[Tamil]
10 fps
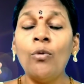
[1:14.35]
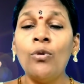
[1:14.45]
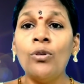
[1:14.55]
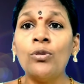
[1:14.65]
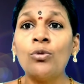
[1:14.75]

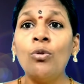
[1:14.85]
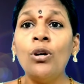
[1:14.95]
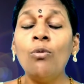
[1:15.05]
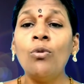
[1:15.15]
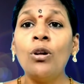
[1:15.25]
ஒரு
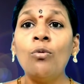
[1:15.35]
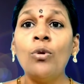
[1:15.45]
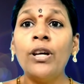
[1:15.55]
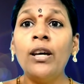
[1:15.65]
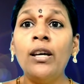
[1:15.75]
சோக
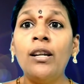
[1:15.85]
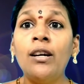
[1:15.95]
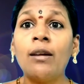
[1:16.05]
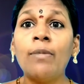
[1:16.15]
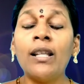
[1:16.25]
உணர்வோடையே
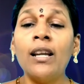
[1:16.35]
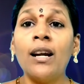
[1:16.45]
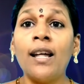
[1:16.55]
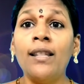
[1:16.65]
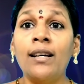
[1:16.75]
இருக்கிற
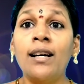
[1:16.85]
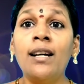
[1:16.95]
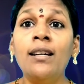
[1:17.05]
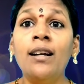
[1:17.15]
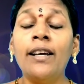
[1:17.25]
மாதிரியான அந்த
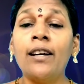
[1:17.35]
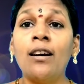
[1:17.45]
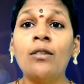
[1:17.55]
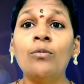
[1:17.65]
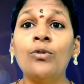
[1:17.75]
கண்களை
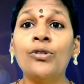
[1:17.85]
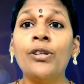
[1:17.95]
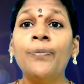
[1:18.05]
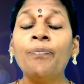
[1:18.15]
காணும்போது